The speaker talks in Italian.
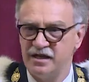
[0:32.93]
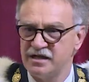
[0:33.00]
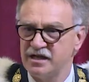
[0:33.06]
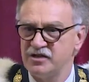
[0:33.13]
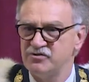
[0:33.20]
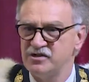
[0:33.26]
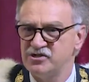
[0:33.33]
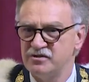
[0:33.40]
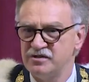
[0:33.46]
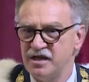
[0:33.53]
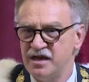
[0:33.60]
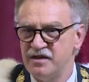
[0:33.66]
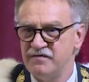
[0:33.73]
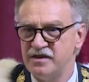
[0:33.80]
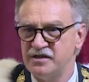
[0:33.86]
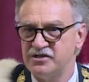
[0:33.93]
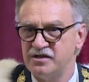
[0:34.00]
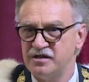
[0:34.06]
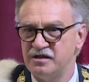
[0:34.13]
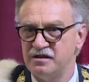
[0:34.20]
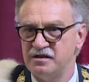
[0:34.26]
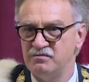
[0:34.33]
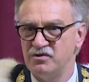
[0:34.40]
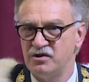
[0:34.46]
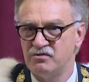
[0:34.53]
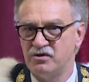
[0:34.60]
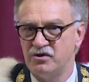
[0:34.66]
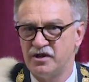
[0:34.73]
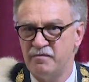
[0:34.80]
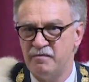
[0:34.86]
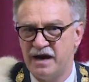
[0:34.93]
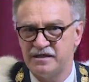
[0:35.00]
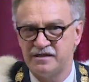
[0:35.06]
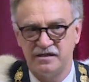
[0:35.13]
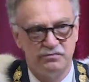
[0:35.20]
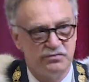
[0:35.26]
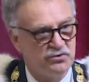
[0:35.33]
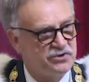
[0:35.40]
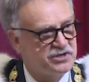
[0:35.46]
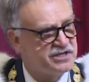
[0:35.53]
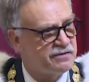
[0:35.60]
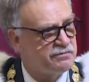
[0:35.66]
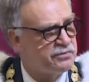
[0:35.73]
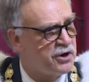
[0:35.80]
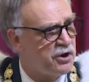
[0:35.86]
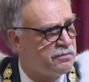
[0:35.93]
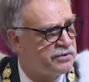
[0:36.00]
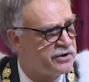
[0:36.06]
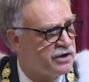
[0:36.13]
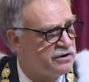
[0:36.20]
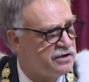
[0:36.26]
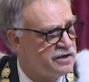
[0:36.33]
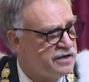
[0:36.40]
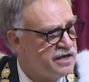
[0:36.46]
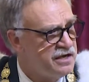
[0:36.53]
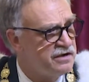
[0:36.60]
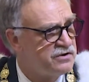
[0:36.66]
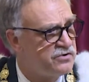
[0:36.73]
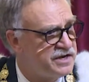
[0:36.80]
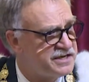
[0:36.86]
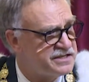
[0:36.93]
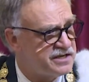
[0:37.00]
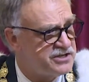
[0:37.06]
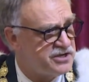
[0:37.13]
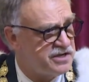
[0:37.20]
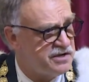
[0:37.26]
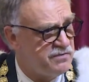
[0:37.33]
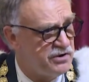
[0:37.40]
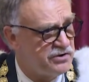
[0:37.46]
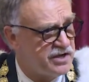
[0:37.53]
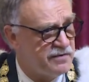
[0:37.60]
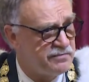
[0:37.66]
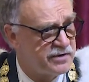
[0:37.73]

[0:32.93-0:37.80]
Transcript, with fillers: Al Graduation Day invece il mio cuore batte e pulsa proprio in questa cerimonia,